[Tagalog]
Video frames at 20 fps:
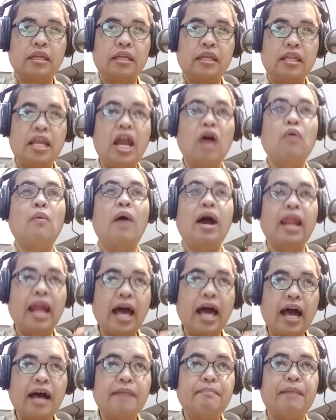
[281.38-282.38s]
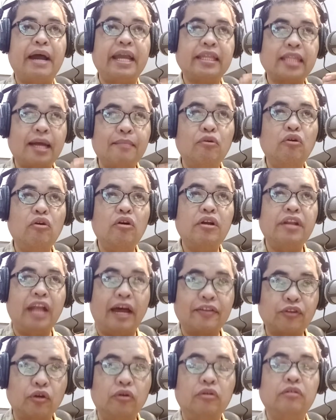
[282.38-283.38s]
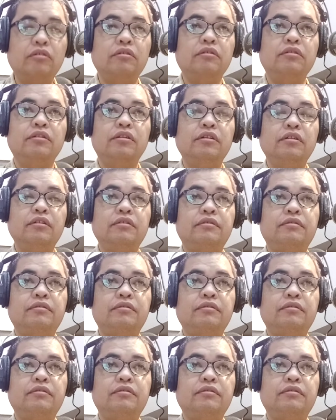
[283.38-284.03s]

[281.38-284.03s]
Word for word: nga wala mahitabo nato no